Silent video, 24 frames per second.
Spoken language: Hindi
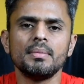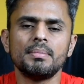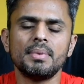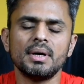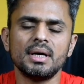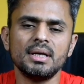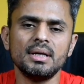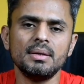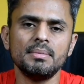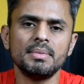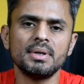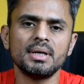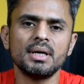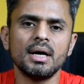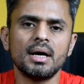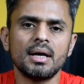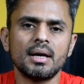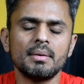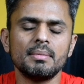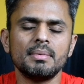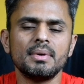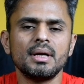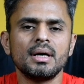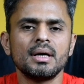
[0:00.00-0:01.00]
पानी में
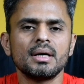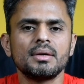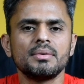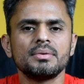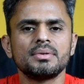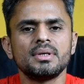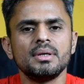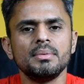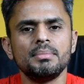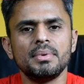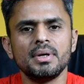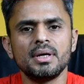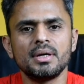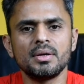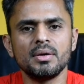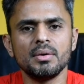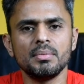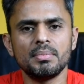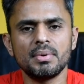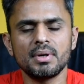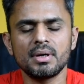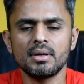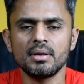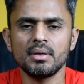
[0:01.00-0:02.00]
गारा बना के उसकी पेट के
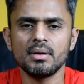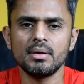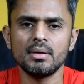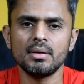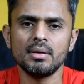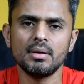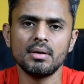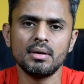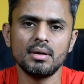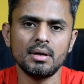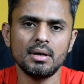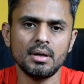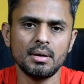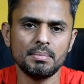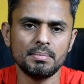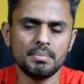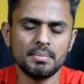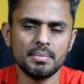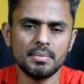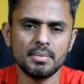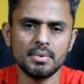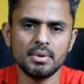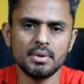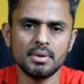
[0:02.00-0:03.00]
ऊपर
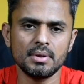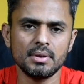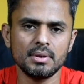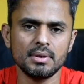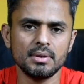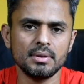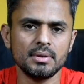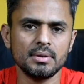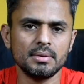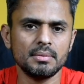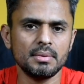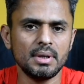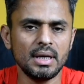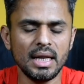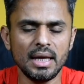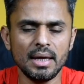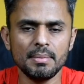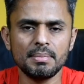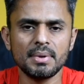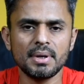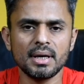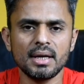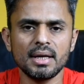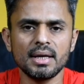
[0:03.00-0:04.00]
आप
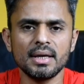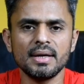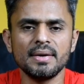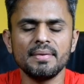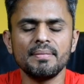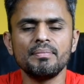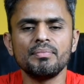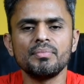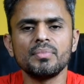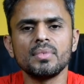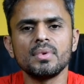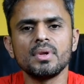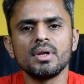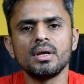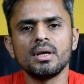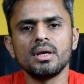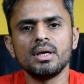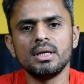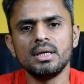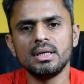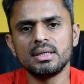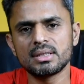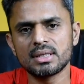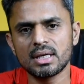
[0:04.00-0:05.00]
लेप करेंगे
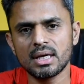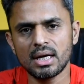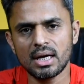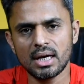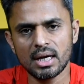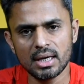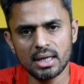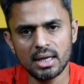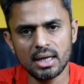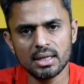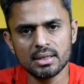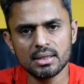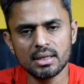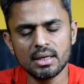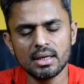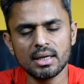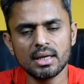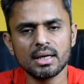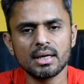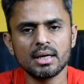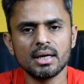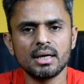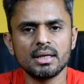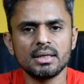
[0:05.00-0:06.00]
इसका अगला
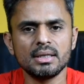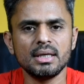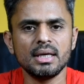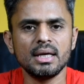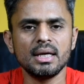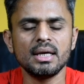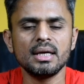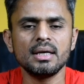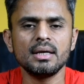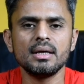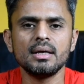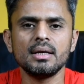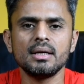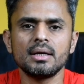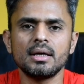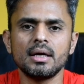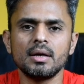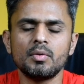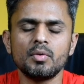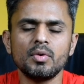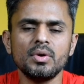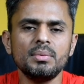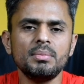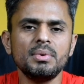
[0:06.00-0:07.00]
तरीक़ाकार ये है
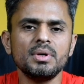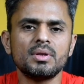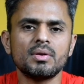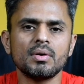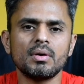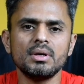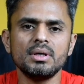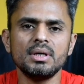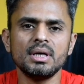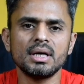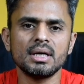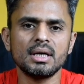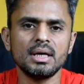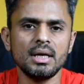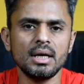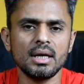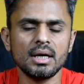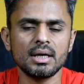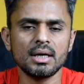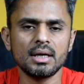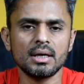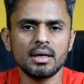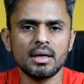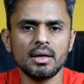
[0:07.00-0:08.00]
कि कोई भी तौलिया
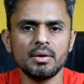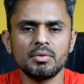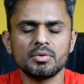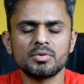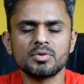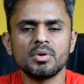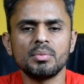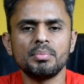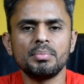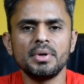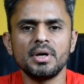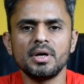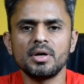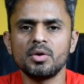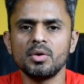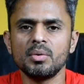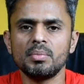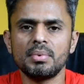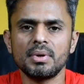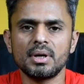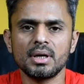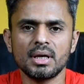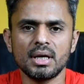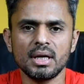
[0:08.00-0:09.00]
गीला करके उसको पेट के
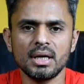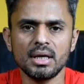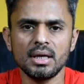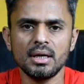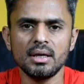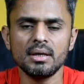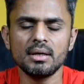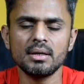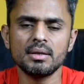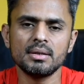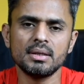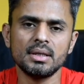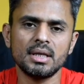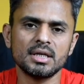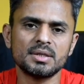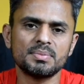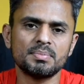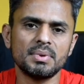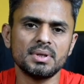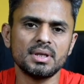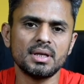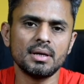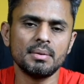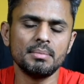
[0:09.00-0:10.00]
ऊपर रखेंगे
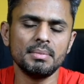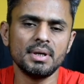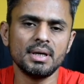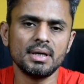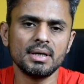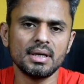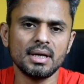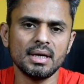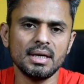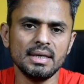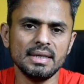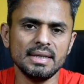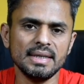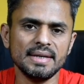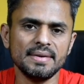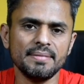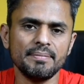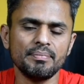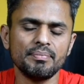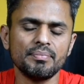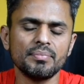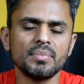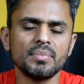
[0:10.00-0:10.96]
10-15 मिनट के लिए